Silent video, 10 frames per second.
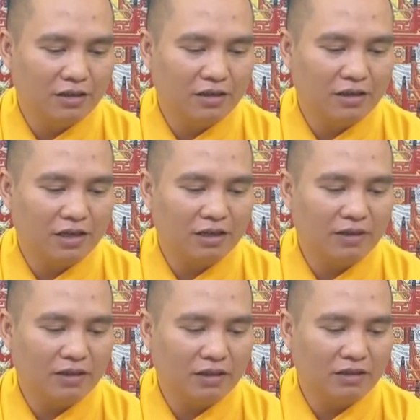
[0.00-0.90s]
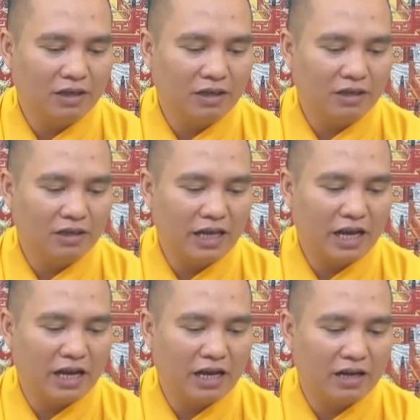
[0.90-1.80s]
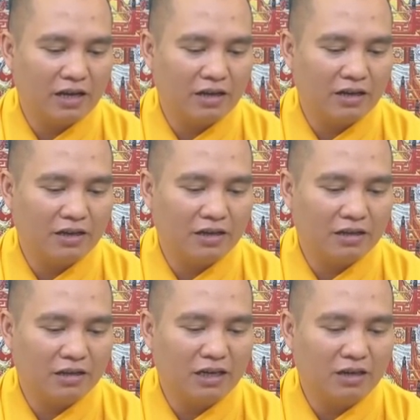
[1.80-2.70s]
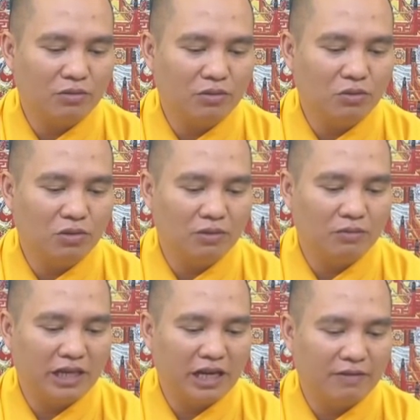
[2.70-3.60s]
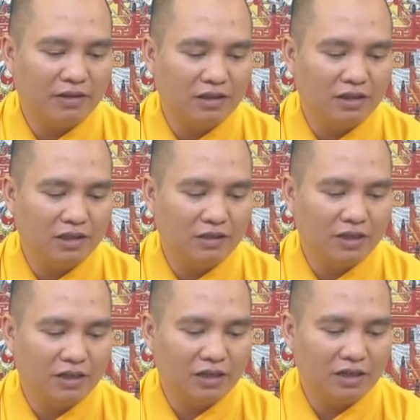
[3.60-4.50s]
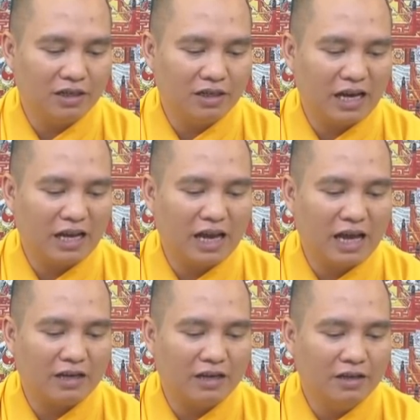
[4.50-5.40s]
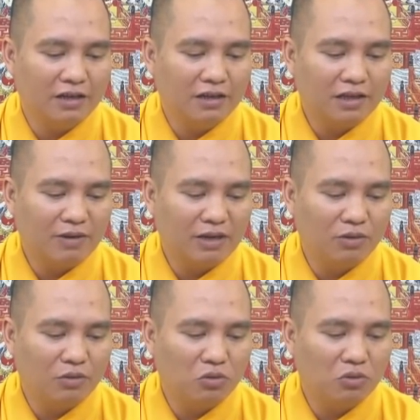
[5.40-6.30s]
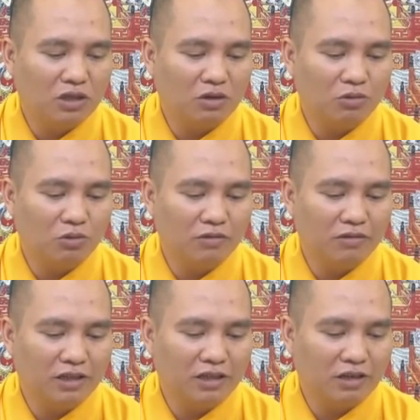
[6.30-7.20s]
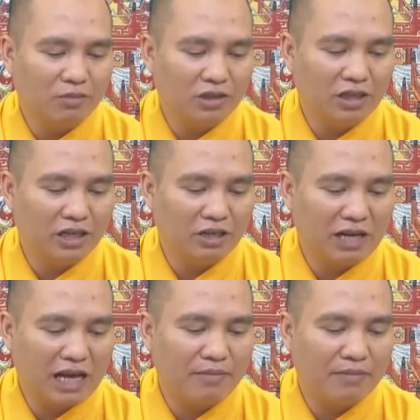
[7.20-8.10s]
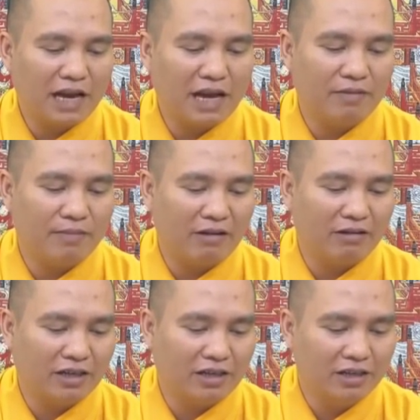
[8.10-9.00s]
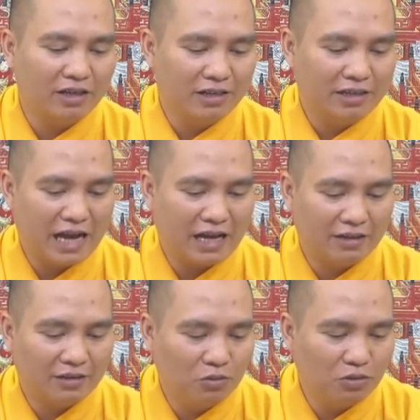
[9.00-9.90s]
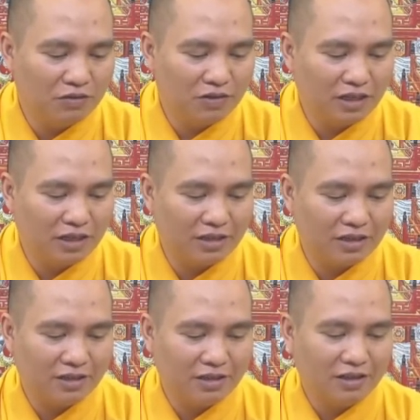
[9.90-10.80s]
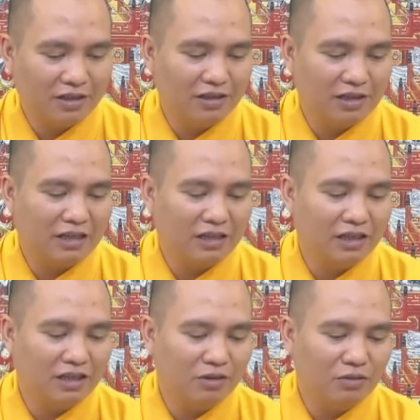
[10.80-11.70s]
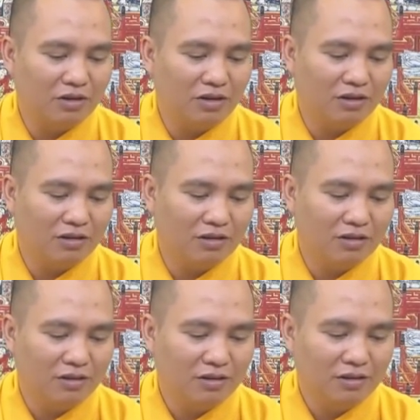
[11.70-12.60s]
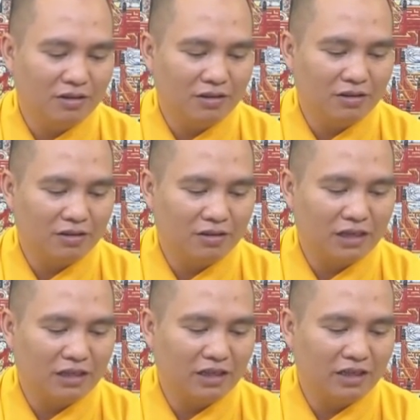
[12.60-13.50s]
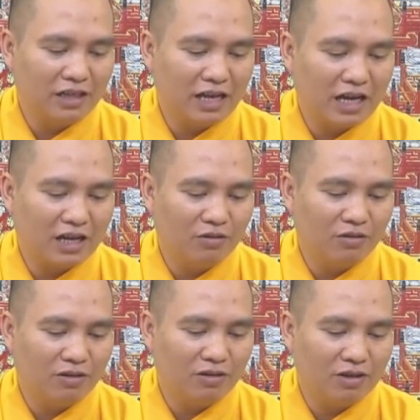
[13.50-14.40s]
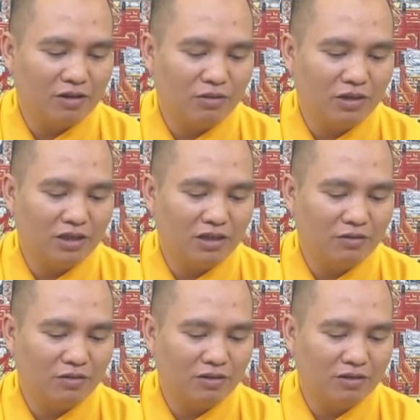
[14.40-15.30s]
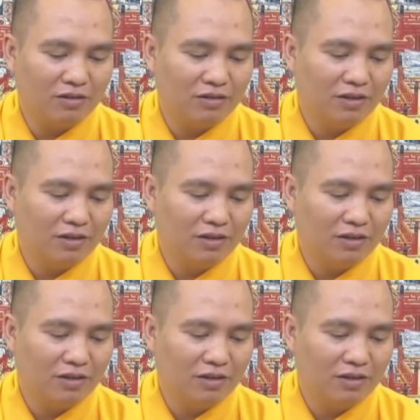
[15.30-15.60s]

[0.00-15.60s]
À, các phật tử nói là ở nhà đang cộng tu ở một nhà phật tử như vậy rất là an lạc các bạn đồng tu đang cộng tu như vậy nhưng có một thầy trong nam ra và bảo rằng giảng là tu như vậy á thì gia tiên không có ờ, gia tiên ở nhà không có công đức không có